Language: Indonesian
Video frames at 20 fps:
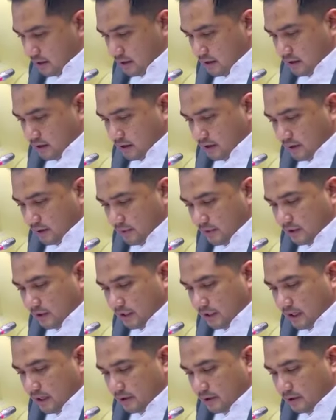
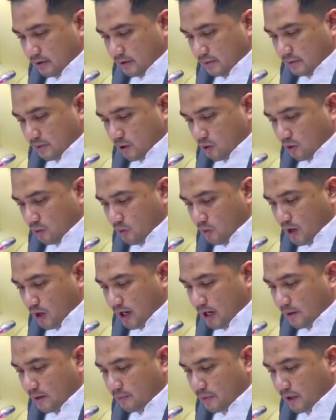Kementerian Perhubungan
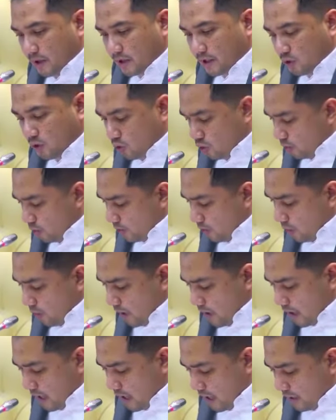nampaknya cukup
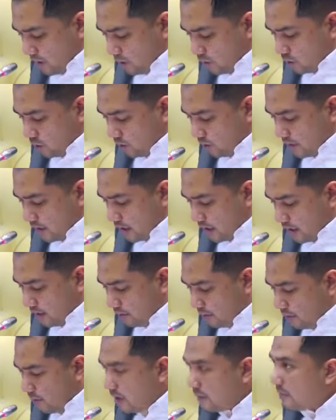kewalahan untuk menarik
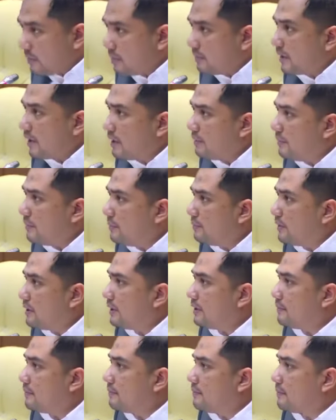beberapa PNBP.
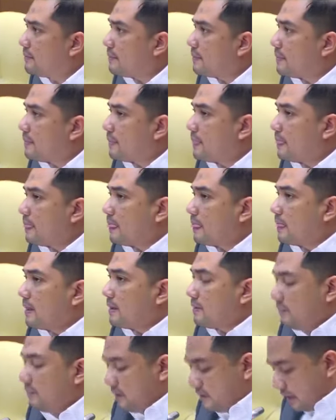
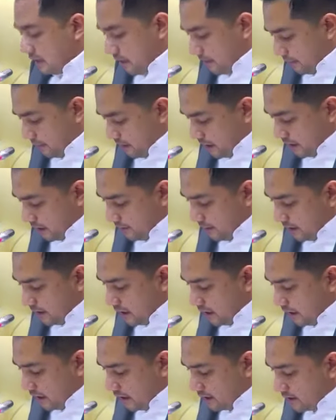Misalnya
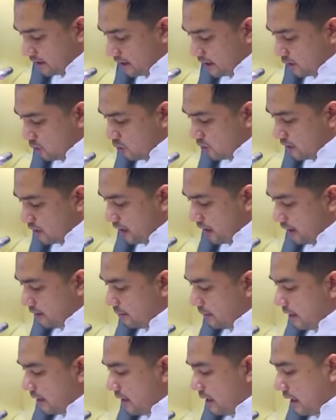penerbitan SRUT
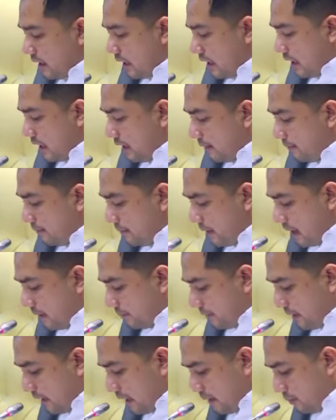pada
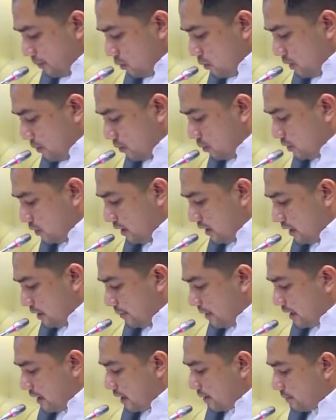APM e 23
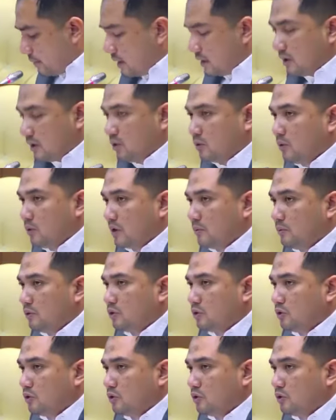merek pada tahun 2017.